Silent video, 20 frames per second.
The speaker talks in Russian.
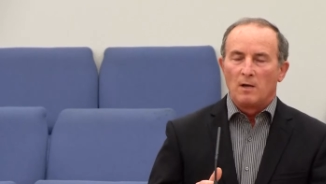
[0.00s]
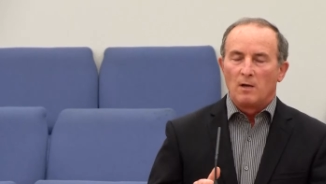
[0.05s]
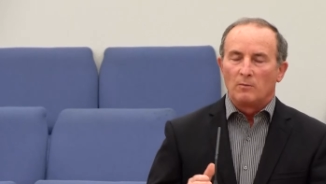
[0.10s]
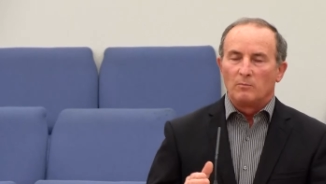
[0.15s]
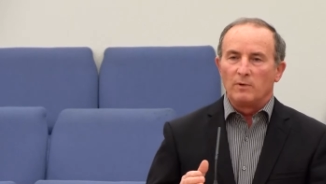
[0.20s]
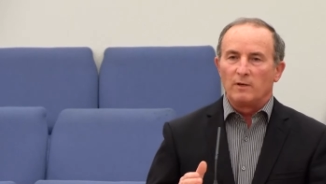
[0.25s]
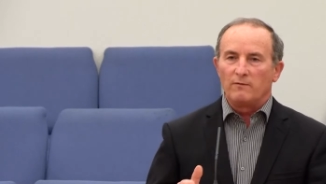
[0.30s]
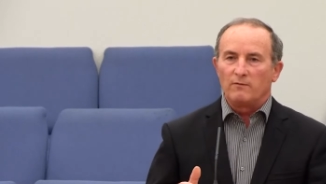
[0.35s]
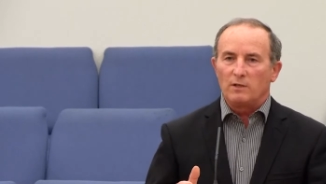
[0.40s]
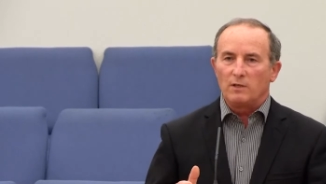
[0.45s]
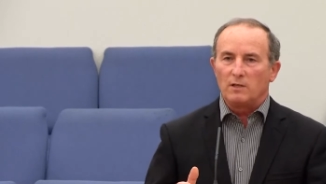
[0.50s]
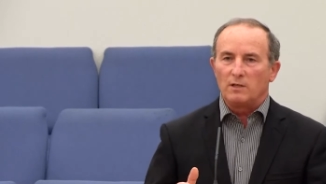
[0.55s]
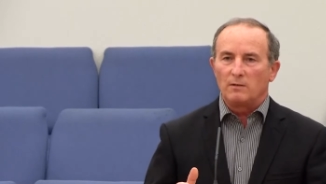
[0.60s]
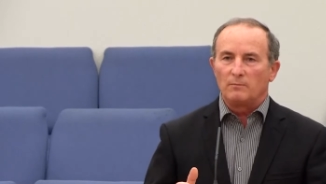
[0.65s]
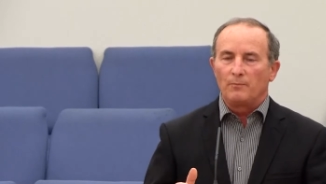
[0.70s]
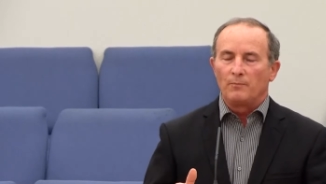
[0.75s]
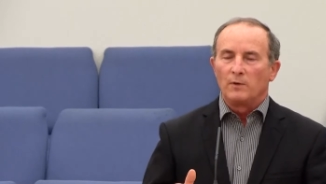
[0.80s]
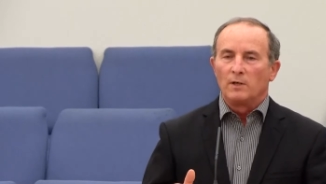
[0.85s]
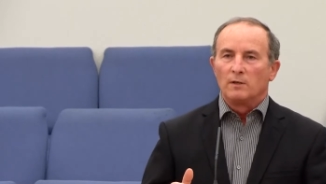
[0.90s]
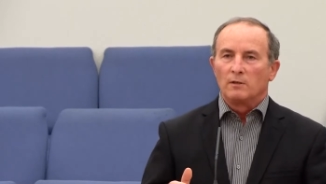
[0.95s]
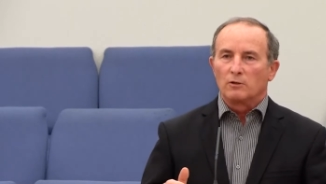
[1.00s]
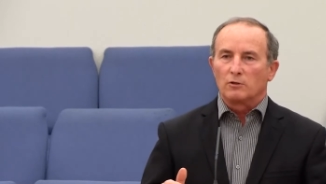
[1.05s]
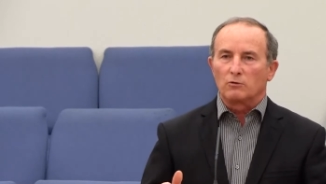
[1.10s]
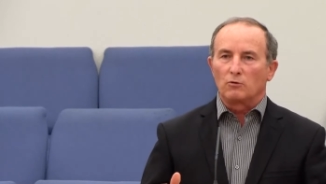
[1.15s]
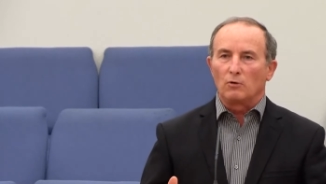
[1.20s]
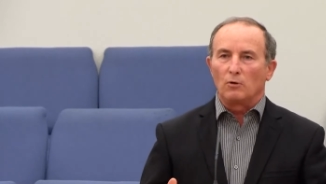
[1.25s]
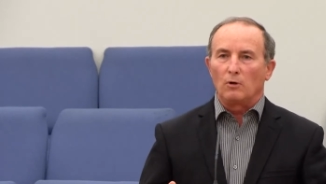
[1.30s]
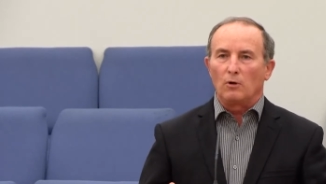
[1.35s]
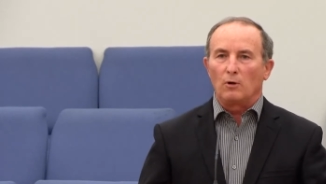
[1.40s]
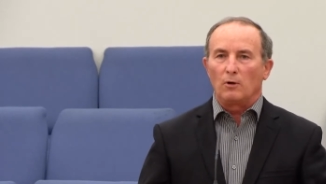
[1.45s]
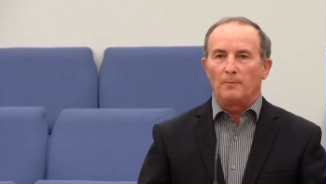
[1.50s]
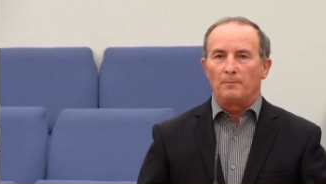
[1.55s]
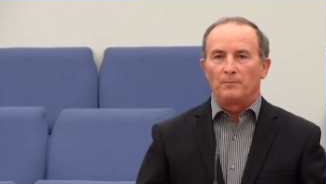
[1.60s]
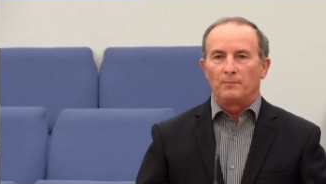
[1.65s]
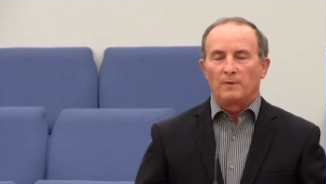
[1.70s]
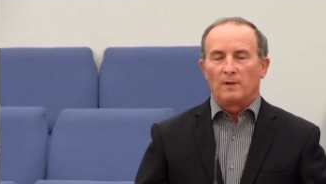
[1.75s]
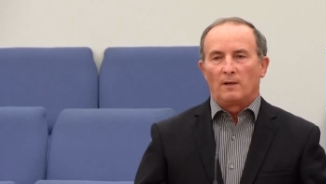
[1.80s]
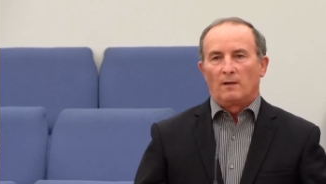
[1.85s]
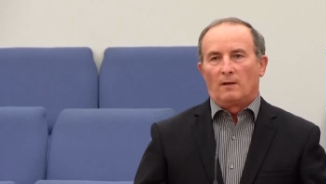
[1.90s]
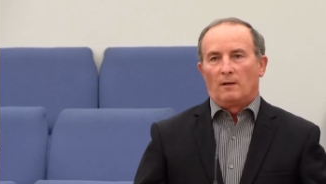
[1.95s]
мы видим, что
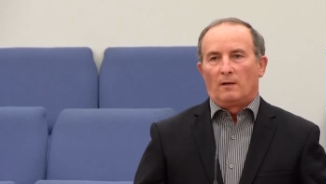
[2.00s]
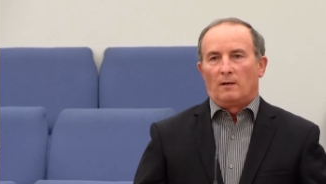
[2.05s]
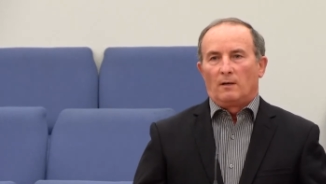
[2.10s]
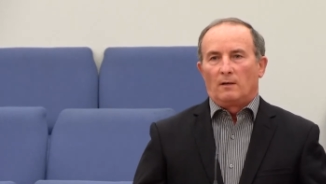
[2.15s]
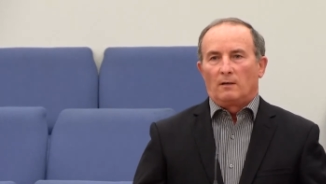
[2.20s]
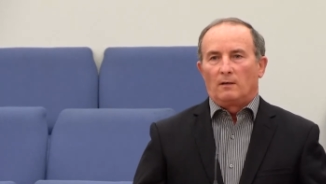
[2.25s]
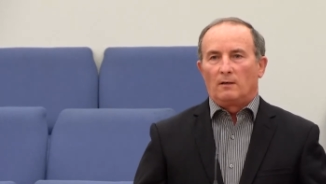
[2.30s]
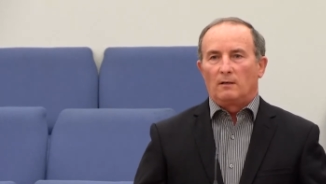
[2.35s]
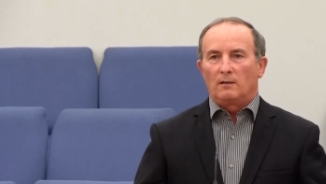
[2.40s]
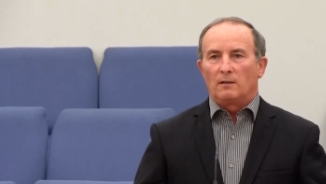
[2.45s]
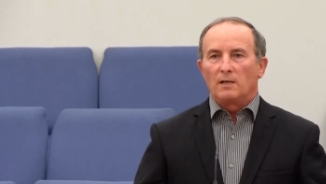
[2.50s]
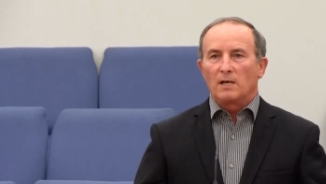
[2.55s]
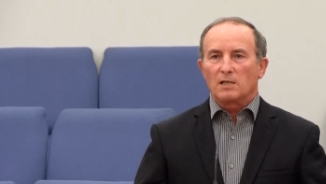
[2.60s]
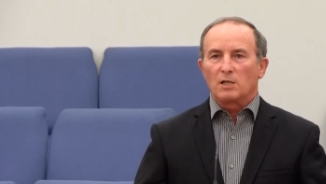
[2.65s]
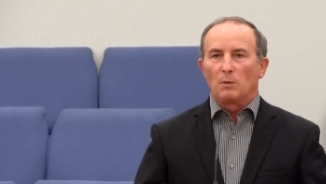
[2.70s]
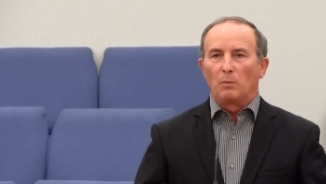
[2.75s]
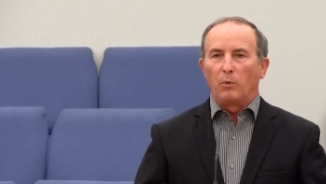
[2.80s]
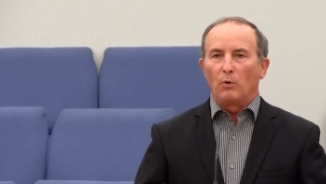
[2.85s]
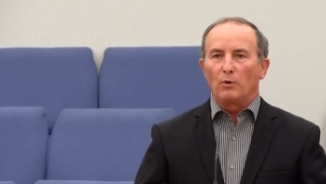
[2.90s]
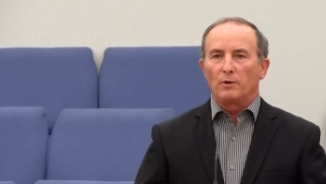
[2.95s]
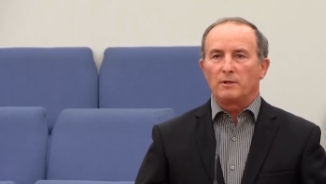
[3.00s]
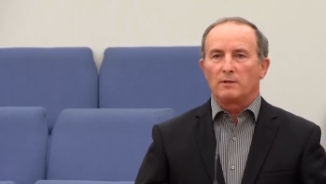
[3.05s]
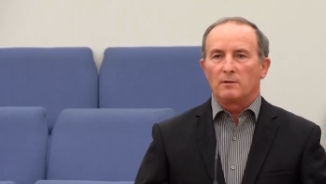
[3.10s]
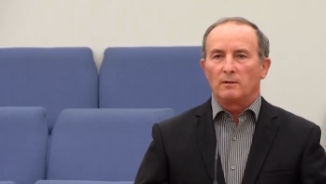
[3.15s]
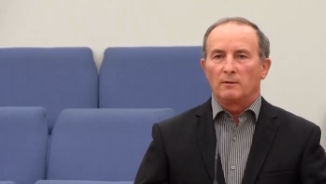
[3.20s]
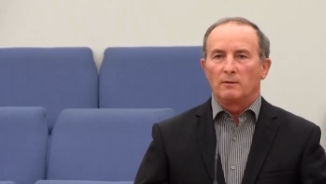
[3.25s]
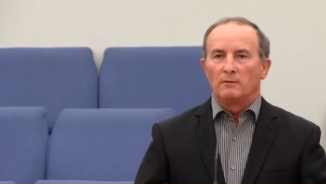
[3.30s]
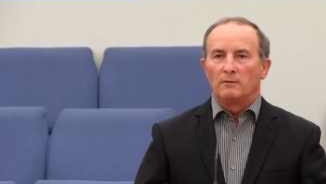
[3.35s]
э, Господь